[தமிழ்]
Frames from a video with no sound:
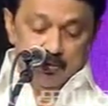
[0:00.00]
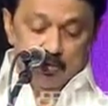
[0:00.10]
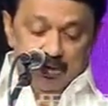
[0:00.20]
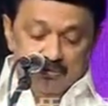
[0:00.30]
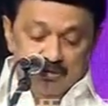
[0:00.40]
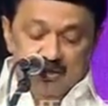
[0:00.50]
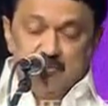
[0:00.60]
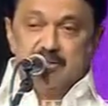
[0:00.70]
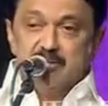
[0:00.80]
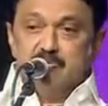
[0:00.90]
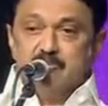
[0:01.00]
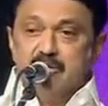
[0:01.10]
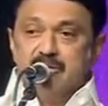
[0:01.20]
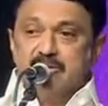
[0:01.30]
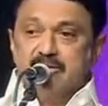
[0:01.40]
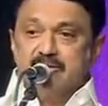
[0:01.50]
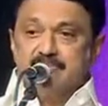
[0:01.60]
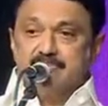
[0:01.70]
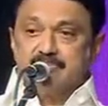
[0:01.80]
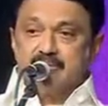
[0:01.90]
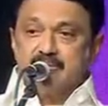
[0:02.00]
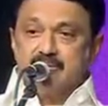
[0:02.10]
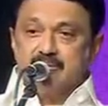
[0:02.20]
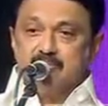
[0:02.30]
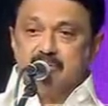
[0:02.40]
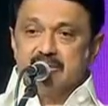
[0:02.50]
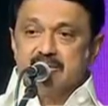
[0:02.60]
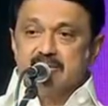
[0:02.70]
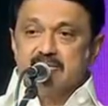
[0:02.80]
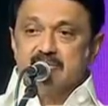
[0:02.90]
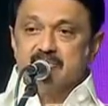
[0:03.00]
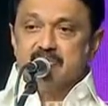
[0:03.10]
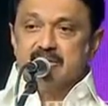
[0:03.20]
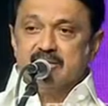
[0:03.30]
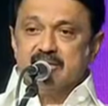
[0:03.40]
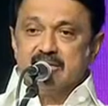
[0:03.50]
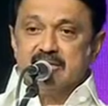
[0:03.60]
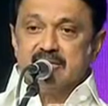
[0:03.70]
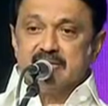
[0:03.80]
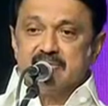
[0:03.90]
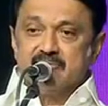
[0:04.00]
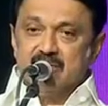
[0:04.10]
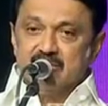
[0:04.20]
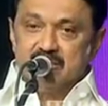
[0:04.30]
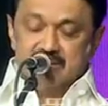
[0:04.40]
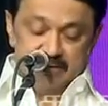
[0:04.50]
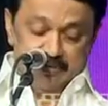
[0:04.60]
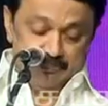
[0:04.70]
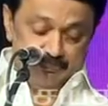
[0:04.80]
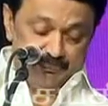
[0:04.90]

உங்கள் அத்தனை பேரையும் வருக வருக வருக என வரவேற்கிறேன்